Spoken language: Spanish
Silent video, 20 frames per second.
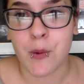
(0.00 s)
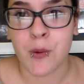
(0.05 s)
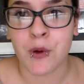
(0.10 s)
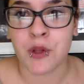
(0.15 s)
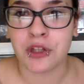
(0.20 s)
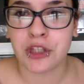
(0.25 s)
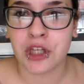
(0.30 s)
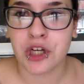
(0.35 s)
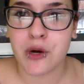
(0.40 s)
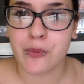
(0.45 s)

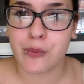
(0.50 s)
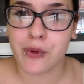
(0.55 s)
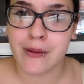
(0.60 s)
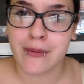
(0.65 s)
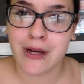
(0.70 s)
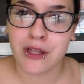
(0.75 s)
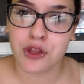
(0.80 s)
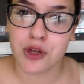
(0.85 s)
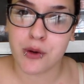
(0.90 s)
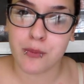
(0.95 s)
Como no tengo
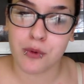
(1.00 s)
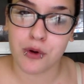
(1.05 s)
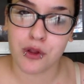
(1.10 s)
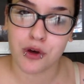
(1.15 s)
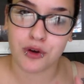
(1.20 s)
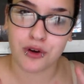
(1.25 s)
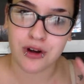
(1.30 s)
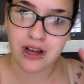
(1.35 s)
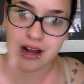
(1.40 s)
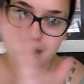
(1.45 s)
pruebas no
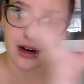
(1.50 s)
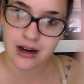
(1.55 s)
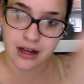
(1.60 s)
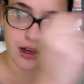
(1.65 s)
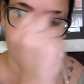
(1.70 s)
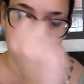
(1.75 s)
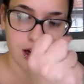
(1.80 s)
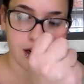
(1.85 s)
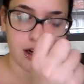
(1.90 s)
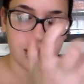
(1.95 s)
puedo
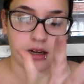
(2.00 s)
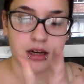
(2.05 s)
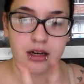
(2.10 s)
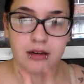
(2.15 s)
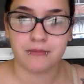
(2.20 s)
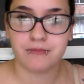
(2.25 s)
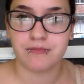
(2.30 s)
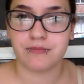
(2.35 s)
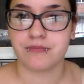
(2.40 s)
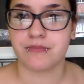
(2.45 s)

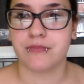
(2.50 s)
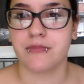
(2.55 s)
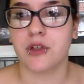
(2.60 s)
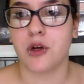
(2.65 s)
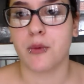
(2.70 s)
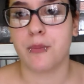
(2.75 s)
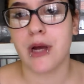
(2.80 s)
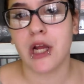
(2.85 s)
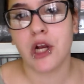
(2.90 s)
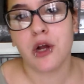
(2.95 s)
arrancarle
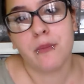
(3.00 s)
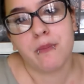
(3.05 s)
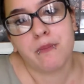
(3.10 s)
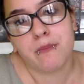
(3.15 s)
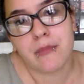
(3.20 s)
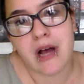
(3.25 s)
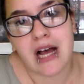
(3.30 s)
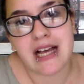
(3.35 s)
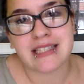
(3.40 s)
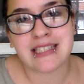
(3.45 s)
los pelos,
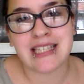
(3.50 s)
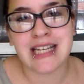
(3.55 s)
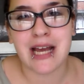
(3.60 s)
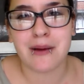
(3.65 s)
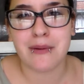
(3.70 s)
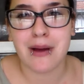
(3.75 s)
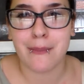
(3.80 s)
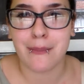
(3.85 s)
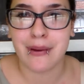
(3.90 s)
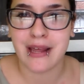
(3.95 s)
así
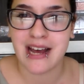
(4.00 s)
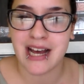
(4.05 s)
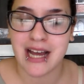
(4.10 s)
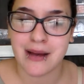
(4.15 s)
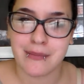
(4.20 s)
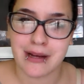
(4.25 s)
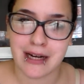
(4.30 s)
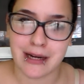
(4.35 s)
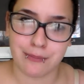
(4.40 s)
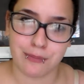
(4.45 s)
que voy a esperar a
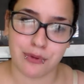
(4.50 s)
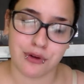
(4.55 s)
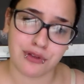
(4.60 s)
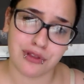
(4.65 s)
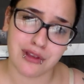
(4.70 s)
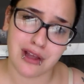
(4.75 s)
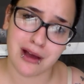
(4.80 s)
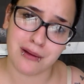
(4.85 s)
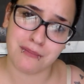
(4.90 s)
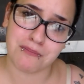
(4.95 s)
que me
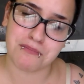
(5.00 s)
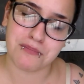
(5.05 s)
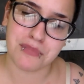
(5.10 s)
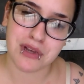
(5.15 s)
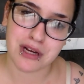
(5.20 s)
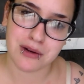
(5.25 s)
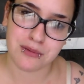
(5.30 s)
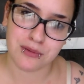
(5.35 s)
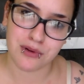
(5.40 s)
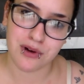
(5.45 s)
responda
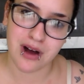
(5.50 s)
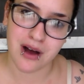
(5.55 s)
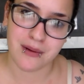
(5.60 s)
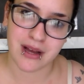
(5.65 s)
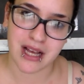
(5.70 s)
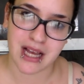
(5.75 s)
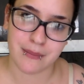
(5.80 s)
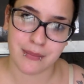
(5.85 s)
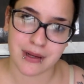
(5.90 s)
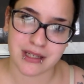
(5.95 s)
Virgo a
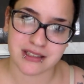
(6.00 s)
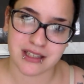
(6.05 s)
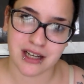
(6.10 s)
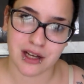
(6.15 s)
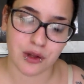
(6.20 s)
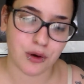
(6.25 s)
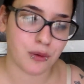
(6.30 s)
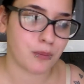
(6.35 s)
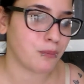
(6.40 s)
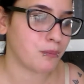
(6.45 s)
ver qué ha
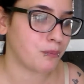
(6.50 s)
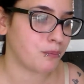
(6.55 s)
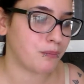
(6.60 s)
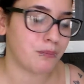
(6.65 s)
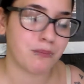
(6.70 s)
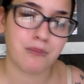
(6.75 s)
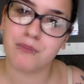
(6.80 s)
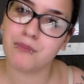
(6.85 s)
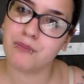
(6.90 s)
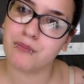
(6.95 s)
pasado.
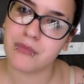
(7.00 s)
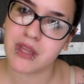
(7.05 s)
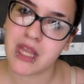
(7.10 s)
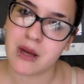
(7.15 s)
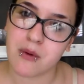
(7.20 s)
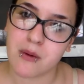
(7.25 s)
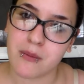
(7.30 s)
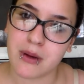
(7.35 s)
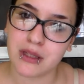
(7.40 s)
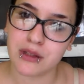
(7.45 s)

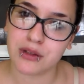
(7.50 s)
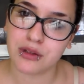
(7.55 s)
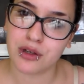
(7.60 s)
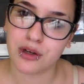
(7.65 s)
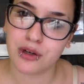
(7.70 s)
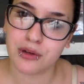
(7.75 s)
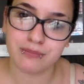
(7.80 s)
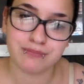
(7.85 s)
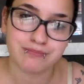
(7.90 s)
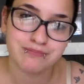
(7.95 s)
De
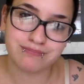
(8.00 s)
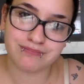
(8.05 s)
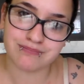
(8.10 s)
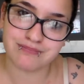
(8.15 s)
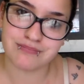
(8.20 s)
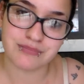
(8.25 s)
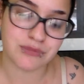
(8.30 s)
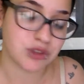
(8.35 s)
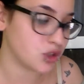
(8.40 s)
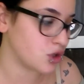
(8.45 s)
momento
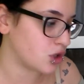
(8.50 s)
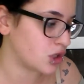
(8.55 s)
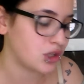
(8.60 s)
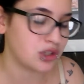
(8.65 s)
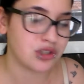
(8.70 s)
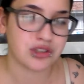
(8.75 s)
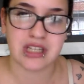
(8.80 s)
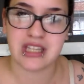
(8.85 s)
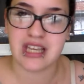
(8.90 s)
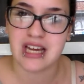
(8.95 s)
no
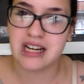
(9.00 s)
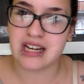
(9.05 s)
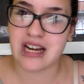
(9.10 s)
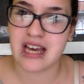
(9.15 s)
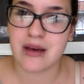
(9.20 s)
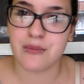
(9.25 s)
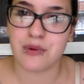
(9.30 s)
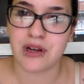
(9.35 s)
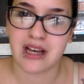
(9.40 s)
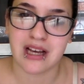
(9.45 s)
quiero enseñar
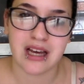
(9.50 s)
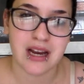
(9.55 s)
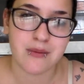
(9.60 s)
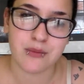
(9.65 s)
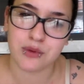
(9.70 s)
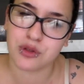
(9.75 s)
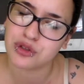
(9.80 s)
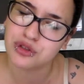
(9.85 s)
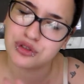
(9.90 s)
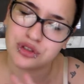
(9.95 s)
nada porque es que
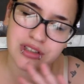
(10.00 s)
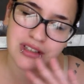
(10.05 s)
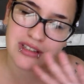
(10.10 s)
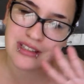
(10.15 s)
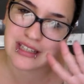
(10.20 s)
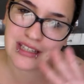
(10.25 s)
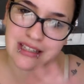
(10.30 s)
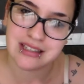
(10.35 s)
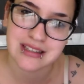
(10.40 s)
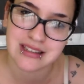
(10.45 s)
ahora mismo no estoy
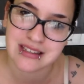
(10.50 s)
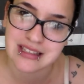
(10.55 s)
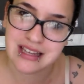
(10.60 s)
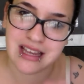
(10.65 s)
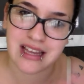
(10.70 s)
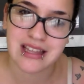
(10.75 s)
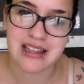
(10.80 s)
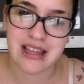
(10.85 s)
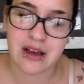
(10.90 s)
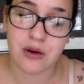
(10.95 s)
ni,
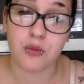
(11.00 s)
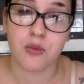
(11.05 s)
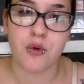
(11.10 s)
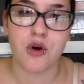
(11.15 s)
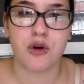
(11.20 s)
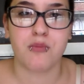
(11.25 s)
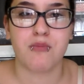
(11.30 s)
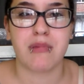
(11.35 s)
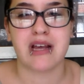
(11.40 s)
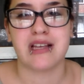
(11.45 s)
ni de
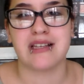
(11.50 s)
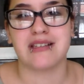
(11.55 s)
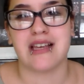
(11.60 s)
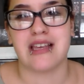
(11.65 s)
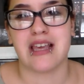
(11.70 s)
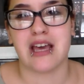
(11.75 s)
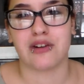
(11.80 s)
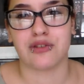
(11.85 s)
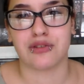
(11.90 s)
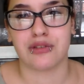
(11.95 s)
humor para
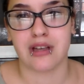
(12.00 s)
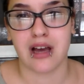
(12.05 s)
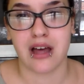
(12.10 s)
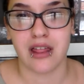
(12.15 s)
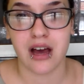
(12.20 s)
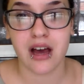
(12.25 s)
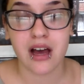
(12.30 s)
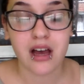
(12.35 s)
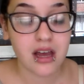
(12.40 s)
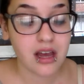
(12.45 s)
enseñaros
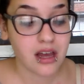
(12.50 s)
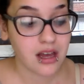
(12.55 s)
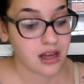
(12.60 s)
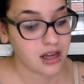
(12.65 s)
nada.